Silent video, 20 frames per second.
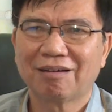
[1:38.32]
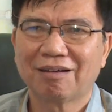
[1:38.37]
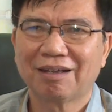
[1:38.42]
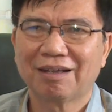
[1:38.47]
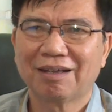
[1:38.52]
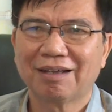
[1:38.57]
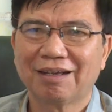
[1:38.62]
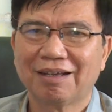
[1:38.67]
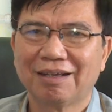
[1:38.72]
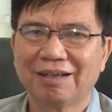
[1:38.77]

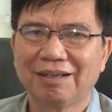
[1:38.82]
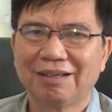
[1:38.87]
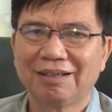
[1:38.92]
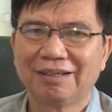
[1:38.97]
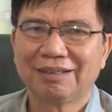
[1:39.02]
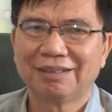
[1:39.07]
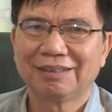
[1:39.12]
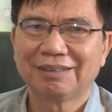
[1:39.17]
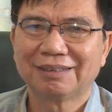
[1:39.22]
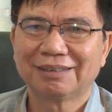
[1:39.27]
à,
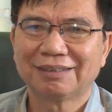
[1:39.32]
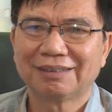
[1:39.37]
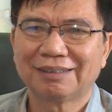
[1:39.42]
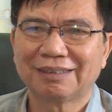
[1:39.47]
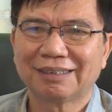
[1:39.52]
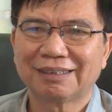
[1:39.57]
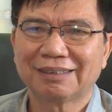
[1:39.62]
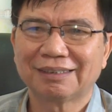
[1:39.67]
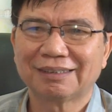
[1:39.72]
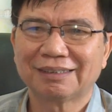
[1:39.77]

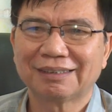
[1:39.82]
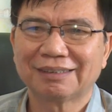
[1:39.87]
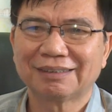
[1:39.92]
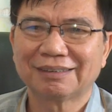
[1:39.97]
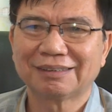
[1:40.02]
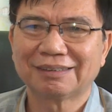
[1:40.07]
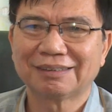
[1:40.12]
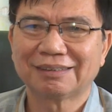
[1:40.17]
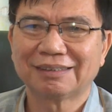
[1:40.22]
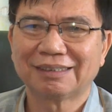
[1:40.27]
là, là, là,
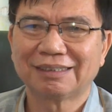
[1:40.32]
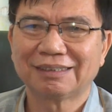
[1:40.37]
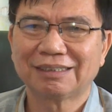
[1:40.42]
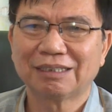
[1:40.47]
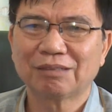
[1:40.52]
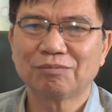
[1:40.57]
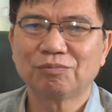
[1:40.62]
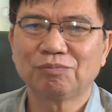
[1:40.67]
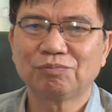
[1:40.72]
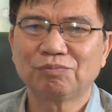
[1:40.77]
là
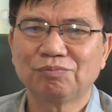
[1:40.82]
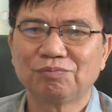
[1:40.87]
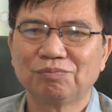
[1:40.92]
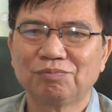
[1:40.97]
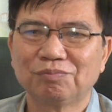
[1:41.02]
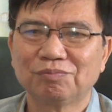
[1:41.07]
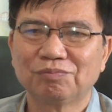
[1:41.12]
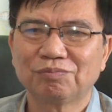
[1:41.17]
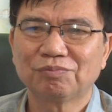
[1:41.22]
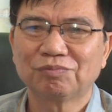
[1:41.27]
trong
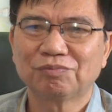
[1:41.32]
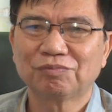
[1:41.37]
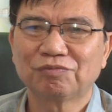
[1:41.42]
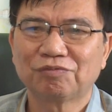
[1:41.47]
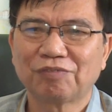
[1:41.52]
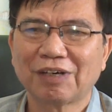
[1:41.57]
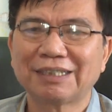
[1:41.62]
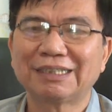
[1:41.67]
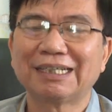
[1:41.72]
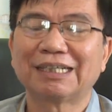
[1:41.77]

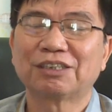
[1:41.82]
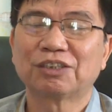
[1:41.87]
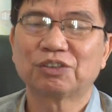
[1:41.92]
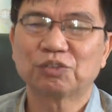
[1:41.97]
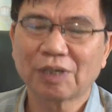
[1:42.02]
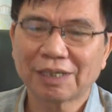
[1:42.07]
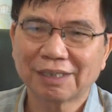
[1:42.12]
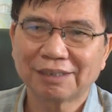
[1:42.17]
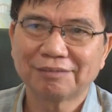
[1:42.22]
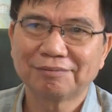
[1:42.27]
phát triển sản
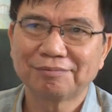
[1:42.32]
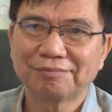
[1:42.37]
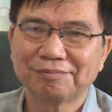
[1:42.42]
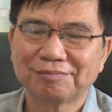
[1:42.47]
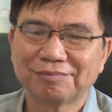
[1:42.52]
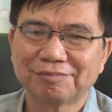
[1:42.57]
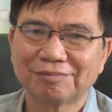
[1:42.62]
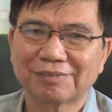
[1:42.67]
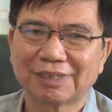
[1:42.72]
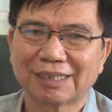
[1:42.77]
xuất.
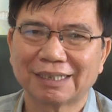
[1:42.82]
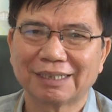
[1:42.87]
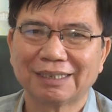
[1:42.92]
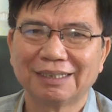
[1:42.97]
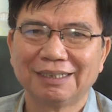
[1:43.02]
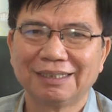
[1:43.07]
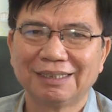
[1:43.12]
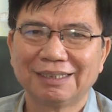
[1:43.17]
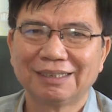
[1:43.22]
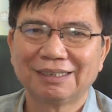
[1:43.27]
À,
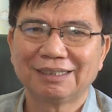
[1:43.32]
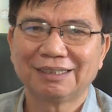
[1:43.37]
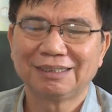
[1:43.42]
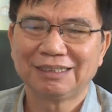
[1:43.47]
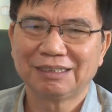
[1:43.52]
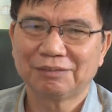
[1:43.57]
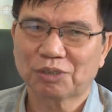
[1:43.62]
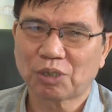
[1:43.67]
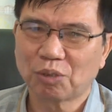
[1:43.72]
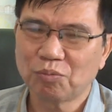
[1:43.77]

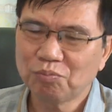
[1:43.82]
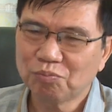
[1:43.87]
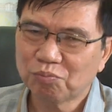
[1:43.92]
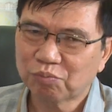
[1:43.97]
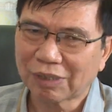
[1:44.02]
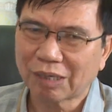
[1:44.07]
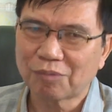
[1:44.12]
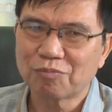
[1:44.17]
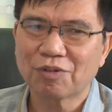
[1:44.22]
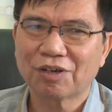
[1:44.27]
nhưng cũng
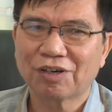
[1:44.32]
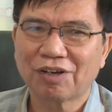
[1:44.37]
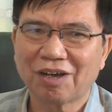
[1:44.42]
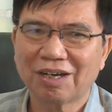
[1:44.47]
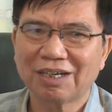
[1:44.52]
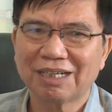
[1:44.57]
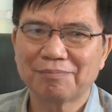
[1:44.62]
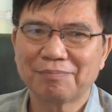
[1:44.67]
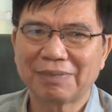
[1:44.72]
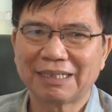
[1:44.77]
thông qua
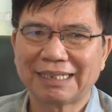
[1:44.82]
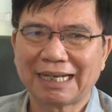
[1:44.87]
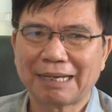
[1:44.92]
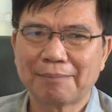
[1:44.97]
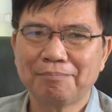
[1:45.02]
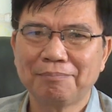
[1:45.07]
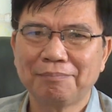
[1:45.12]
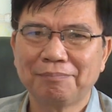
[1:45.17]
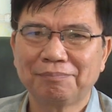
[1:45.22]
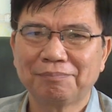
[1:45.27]
đó thì mình
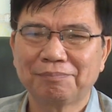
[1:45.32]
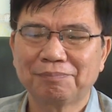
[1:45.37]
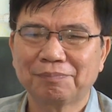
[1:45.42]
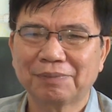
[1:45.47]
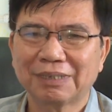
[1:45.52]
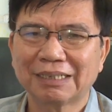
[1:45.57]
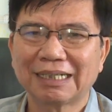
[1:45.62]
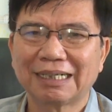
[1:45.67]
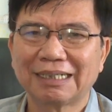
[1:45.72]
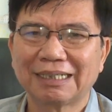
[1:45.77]
nắm
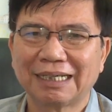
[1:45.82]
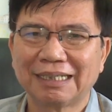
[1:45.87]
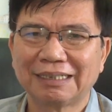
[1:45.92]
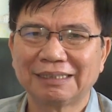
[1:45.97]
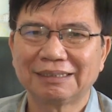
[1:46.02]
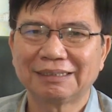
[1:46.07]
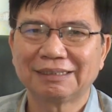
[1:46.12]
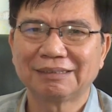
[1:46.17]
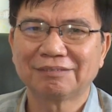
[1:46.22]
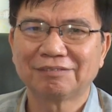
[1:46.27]
cái tình hình
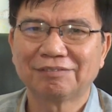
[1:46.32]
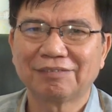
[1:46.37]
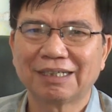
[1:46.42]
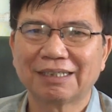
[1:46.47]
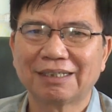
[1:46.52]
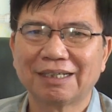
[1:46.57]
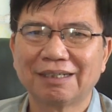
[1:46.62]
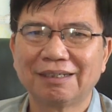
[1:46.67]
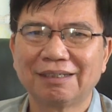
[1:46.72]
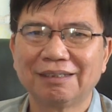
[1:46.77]
về
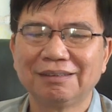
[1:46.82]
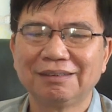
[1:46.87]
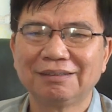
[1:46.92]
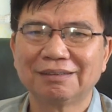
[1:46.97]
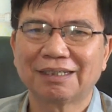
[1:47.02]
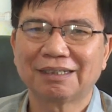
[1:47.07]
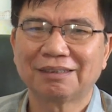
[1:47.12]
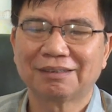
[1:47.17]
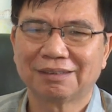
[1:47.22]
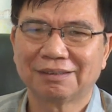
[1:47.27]
tiền lương,
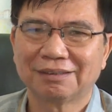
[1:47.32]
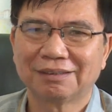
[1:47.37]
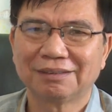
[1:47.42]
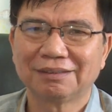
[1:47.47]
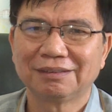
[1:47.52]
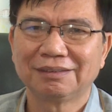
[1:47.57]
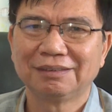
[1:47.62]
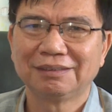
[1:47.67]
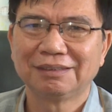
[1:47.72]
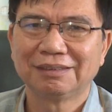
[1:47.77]
tiền thưởng,
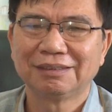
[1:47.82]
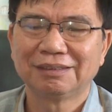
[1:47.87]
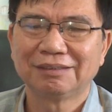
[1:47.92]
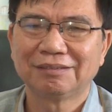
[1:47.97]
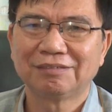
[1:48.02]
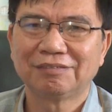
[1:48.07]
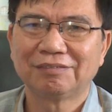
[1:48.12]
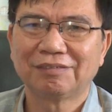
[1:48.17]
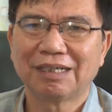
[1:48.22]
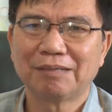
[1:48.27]

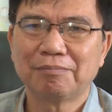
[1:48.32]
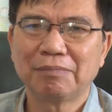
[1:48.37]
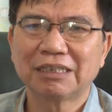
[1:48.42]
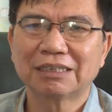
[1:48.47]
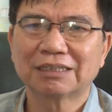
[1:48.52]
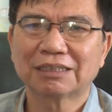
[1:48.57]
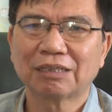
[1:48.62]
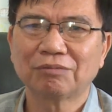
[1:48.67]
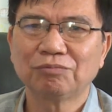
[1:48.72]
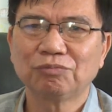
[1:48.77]
về mức
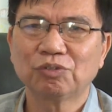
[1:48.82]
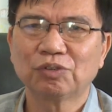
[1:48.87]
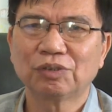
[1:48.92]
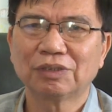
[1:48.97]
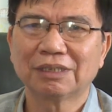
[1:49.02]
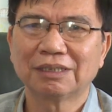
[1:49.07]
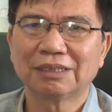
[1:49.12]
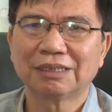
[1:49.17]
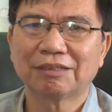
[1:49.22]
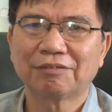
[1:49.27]
sống của
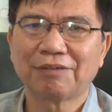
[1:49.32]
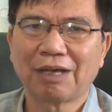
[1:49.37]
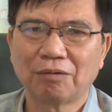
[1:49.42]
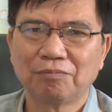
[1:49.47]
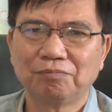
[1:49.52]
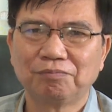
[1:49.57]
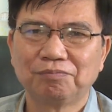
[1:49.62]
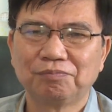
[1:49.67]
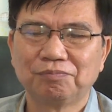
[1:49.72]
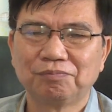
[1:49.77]
người lao
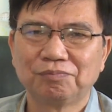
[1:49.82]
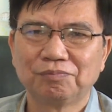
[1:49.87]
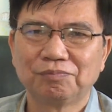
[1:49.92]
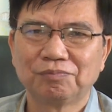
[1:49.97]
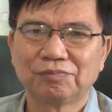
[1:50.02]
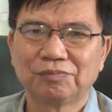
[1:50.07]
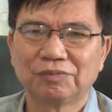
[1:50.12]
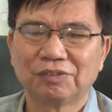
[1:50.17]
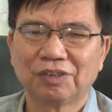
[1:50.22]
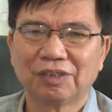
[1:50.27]
động,
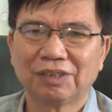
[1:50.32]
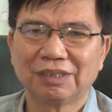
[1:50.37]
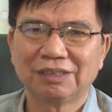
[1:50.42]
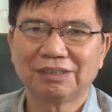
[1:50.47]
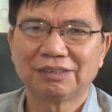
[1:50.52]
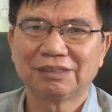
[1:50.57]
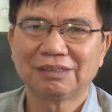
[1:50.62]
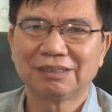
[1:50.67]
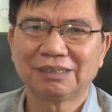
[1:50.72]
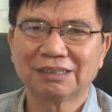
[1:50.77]
rồi
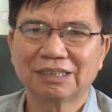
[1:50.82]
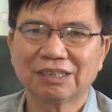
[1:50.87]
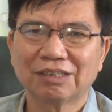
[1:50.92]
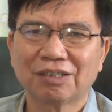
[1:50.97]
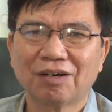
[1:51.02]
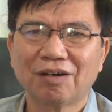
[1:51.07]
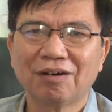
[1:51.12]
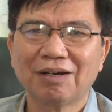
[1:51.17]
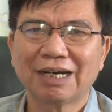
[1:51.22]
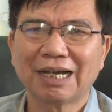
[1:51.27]
những
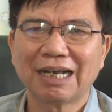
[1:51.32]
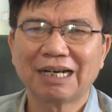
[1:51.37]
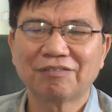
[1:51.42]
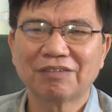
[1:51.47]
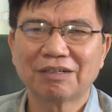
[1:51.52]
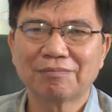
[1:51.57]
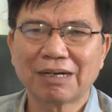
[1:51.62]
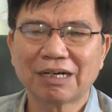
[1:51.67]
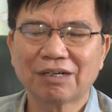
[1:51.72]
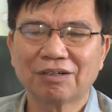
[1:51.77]
cái khó khăn
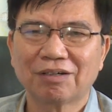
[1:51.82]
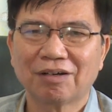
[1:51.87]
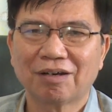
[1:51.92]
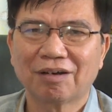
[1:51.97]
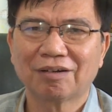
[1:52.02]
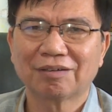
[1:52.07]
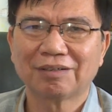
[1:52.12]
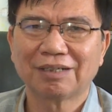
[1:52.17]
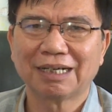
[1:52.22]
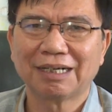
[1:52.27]
vướng mắc của
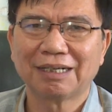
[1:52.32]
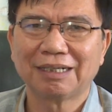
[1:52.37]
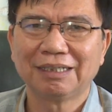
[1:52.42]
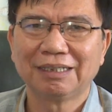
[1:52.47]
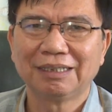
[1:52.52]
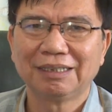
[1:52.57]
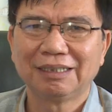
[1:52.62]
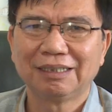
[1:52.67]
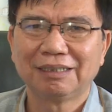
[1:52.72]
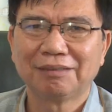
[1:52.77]
họ để
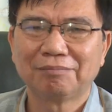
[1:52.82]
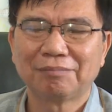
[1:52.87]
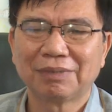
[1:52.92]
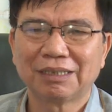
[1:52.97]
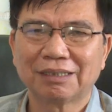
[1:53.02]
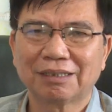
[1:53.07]
mình